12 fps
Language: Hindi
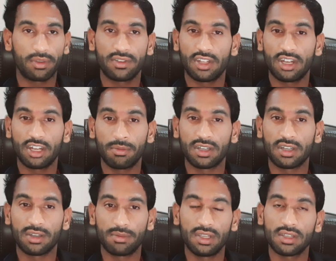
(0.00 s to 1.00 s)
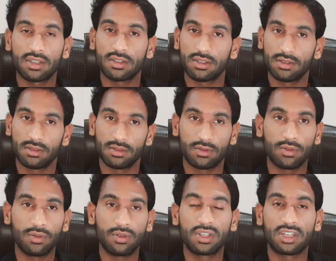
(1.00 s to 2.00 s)
शरीर में कभी
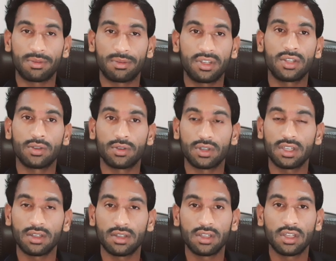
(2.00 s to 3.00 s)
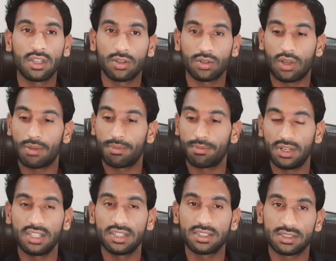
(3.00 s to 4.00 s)
खून की कमी नहीं होगी तो आप
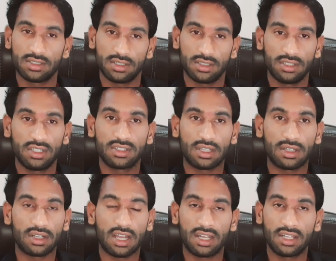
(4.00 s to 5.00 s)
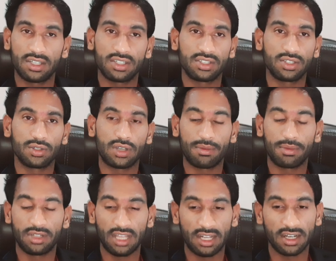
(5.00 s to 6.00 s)
प्लीज़ ये सब खाने की चीज़ों का भी
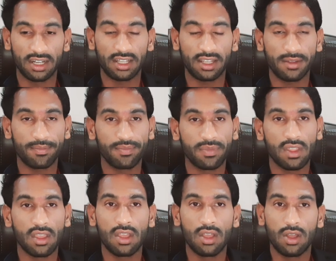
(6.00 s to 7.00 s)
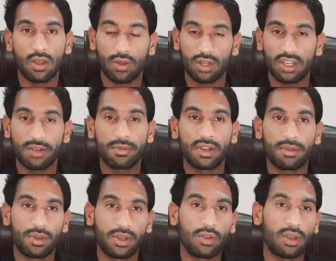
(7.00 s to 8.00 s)
ध्यान रखें और अगर मेरा
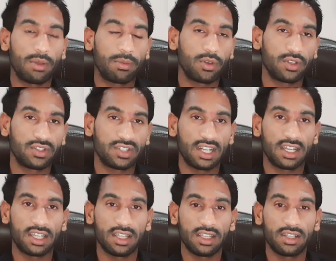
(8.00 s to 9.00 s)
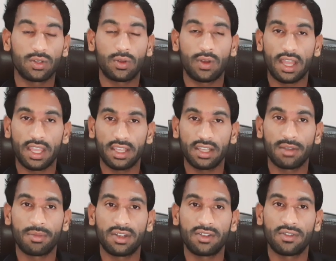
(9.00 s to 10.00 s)
वीडियो आपको अच्छा लगे तो लाइक
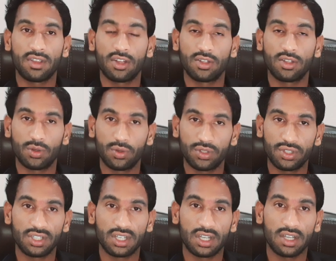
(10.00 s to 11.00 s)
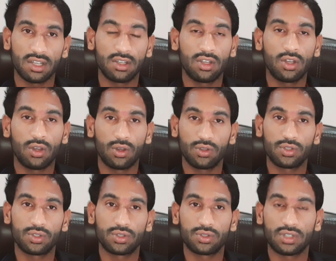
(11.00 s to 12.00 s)
कमेंट शेयर ज़रूर कीजिएगा और
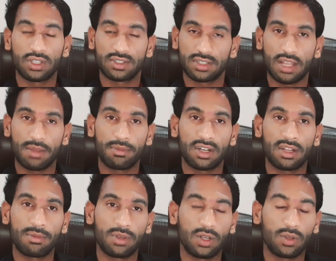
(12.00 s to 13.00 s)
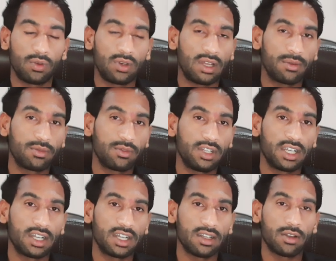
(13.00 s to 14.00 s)
दोस्तों सब्सक्राइब करना बिल्कुल ना
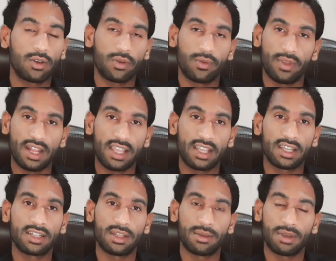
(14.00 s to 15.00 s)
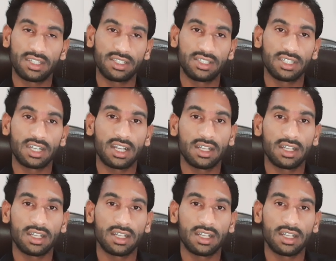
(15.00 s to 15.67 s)
भूलिएगा और वेलाइकन दबा दीजिएगा